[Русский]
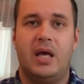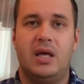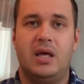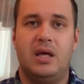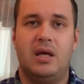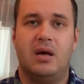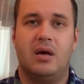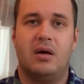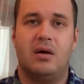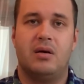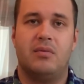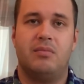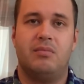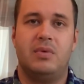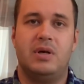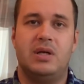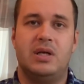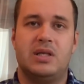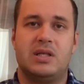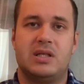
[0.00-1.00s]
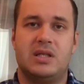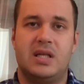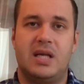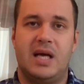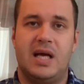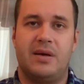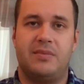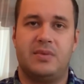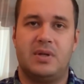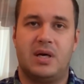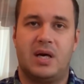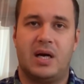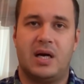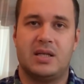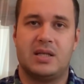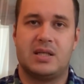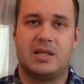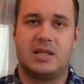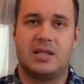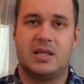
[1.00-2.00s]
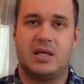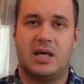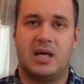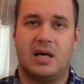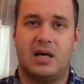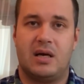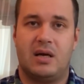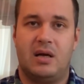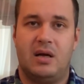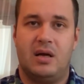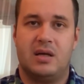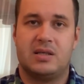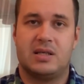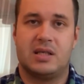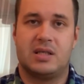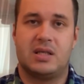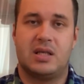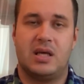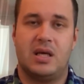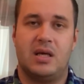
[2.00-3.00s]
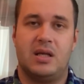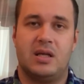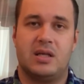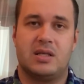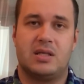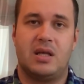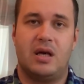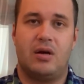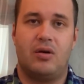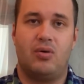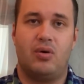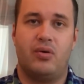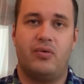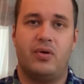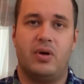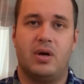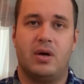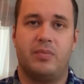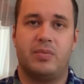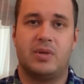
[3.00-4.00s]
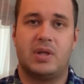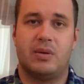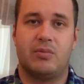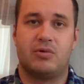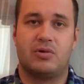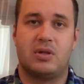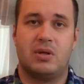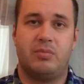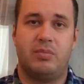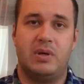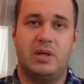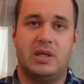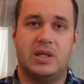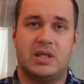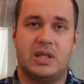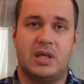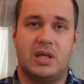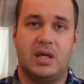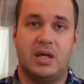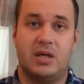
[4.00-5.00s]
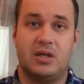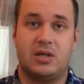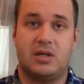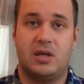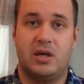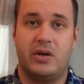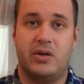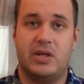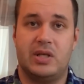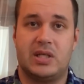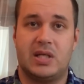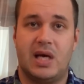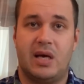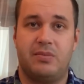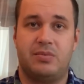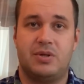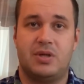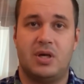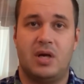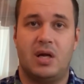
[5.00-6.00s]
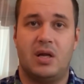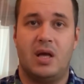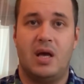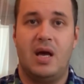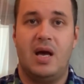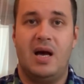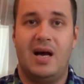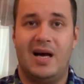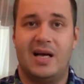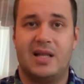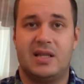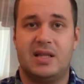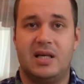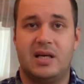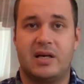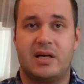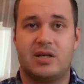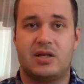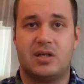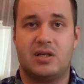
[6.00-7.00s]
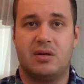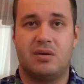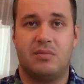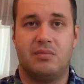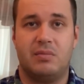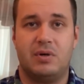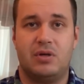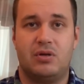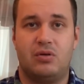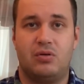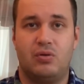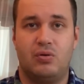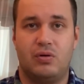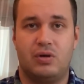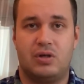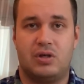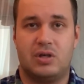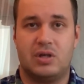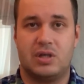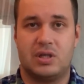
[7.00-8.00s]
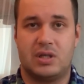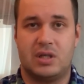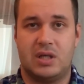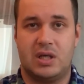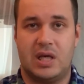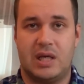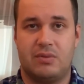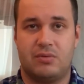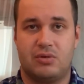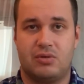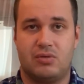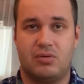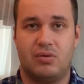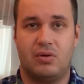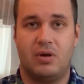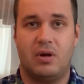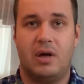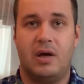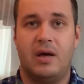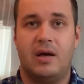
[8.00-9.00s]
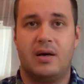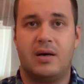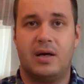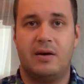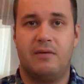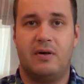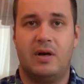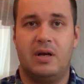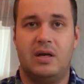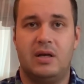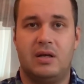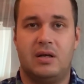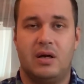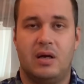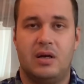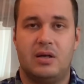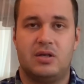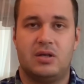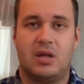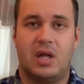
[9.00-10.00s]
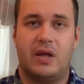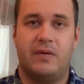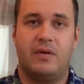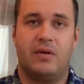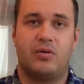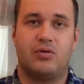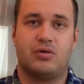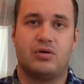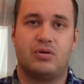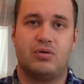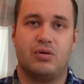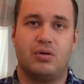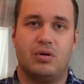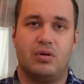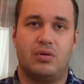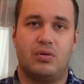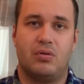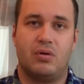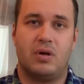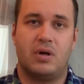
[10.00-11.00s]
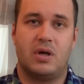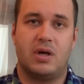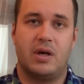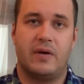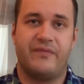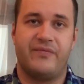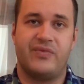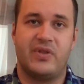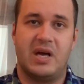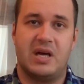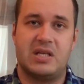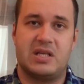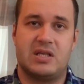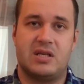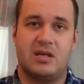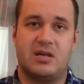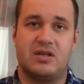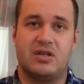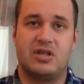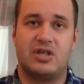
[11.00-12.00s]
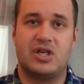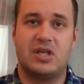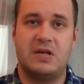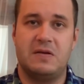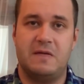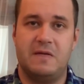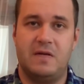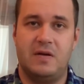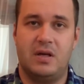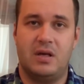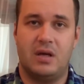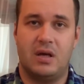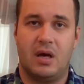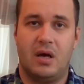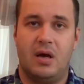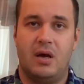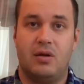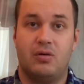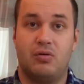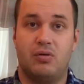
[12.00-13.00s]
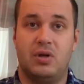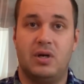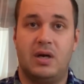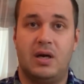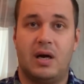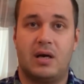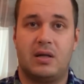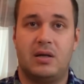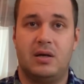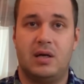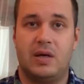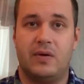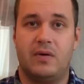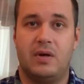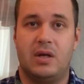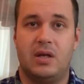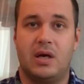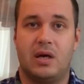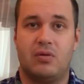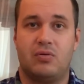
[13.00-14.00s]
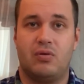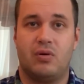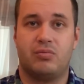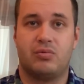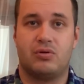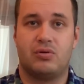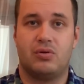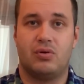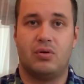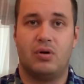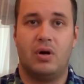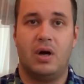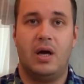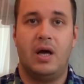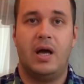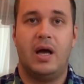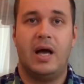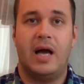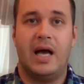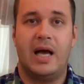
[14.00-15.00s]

и мы не знаем до конца состояние здоровья, потому что близкие решили не сообщать. Однако же мы точно знаем, что говорить человеку стоит только «Настя, живи», но никак не говорить о том, что